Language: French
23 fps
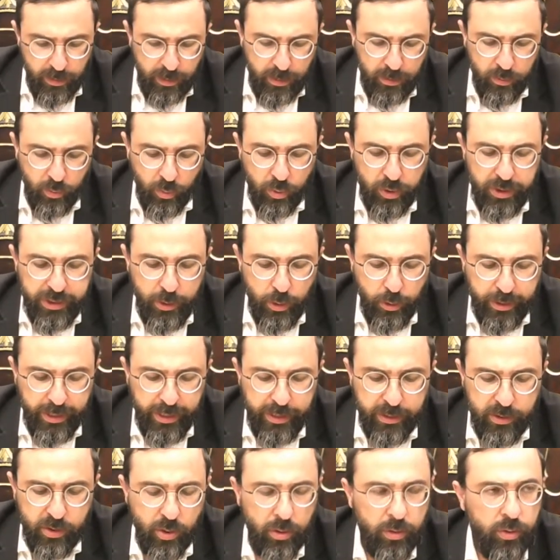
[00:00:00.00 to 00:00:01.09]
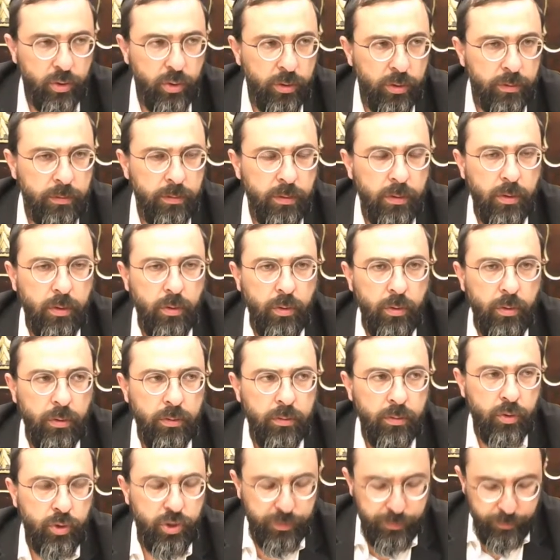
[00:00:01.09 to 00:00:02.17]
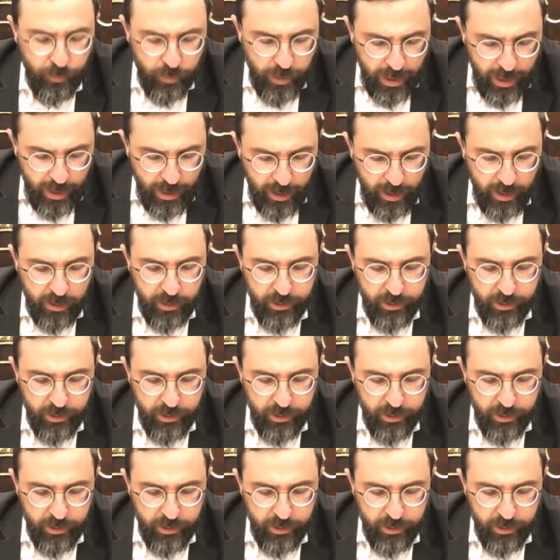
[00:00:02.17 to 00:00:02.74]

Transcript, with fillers: Donc Gioret, Shouya,